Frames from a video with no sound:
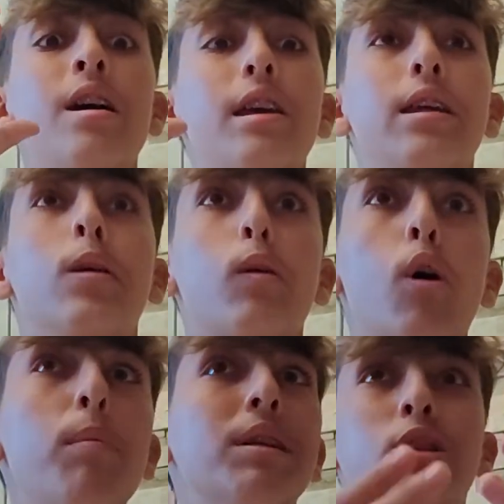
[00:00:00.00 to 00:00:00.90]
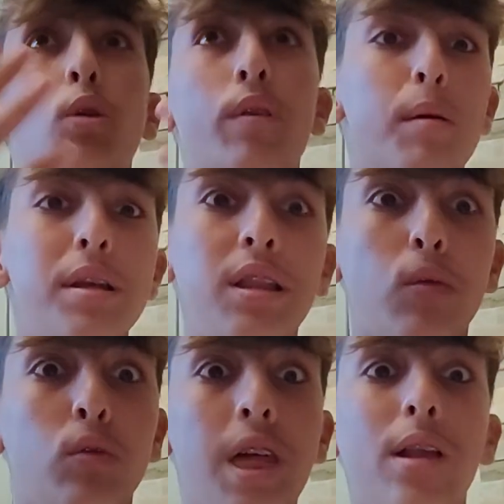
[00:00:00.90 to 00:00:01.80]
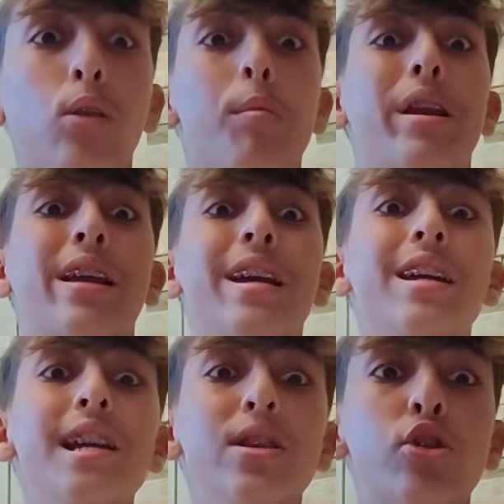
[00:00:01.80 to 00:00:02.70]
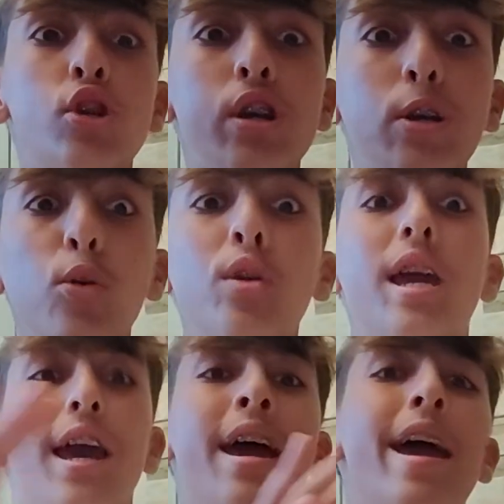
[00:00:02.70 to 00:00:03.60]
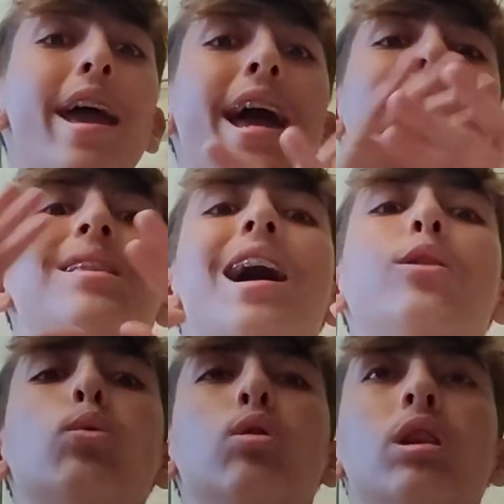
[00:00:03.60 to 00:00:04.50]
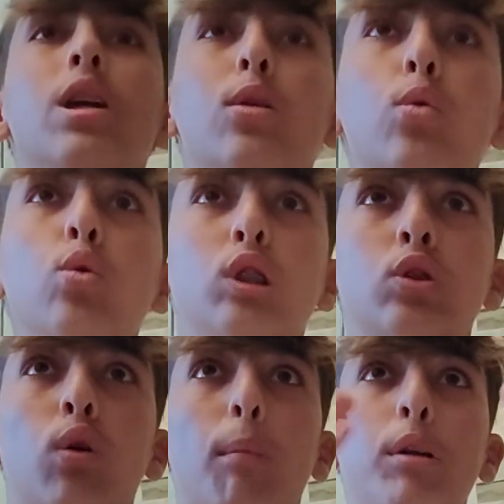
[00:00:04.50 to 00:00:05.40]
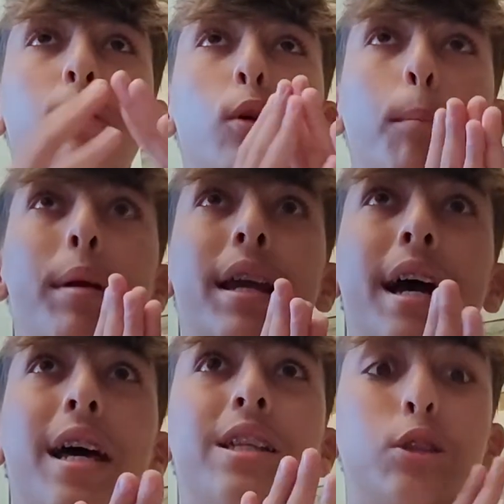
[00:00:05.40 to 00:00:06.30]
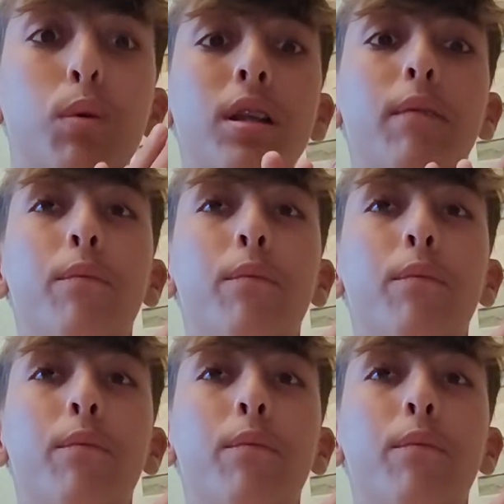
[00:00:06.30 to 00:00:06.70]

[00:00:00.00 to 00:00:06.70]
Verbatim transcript: in Europa e sono veramente contento perché il girone è andato di lusso, potevano beccare squadre